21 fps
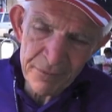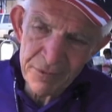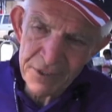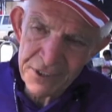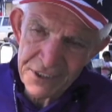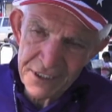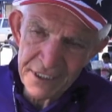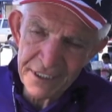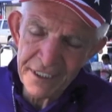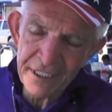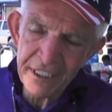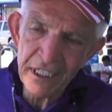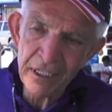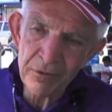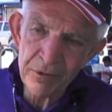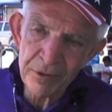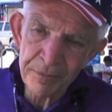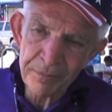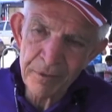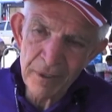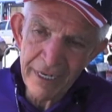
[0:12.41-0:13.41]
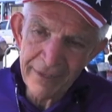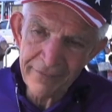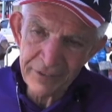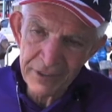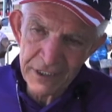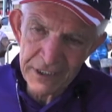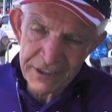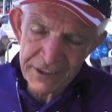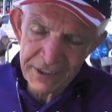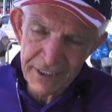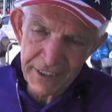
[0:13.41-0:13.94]
We said to hell with profit,
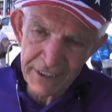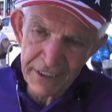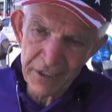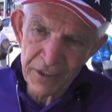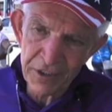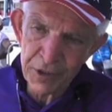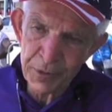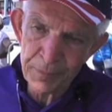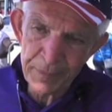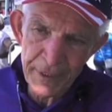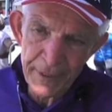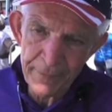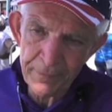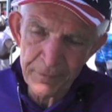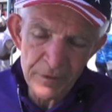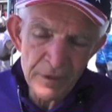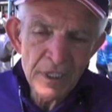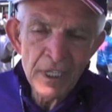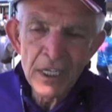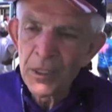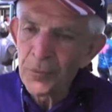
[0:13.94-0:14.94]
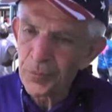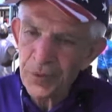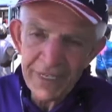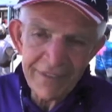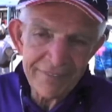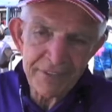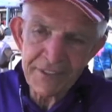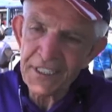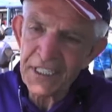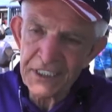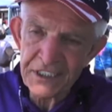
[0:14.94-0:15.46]
let's take care of the people.
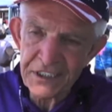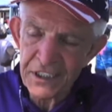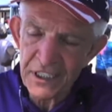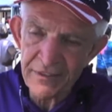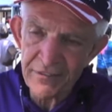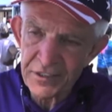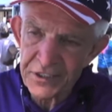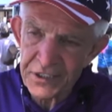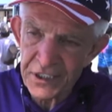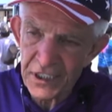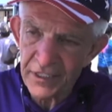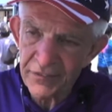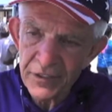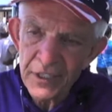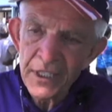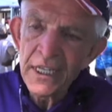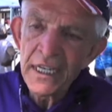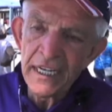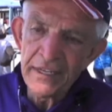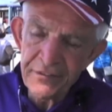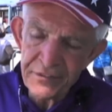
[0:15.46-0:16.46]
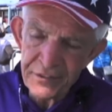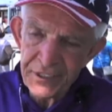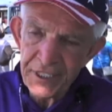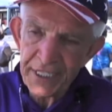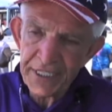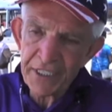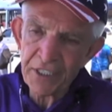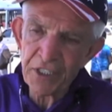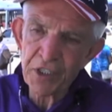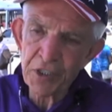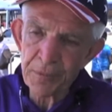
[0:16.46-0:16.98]
Profit takes care of itself. If you
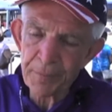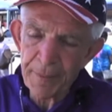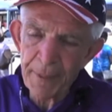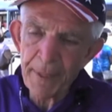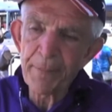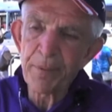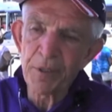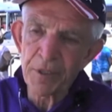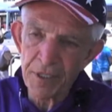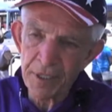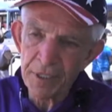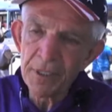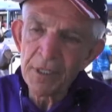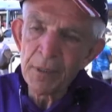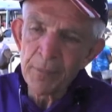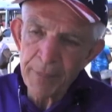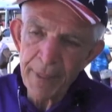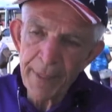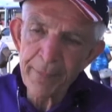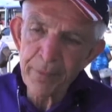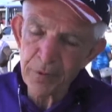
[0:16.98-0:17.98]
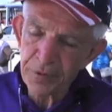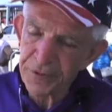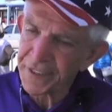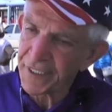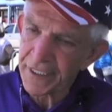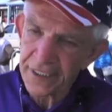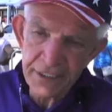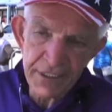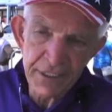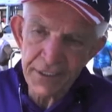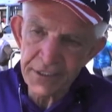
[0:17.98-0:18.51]
take care of the people, the people will
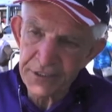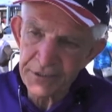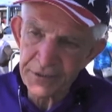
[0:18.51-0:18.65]
take care of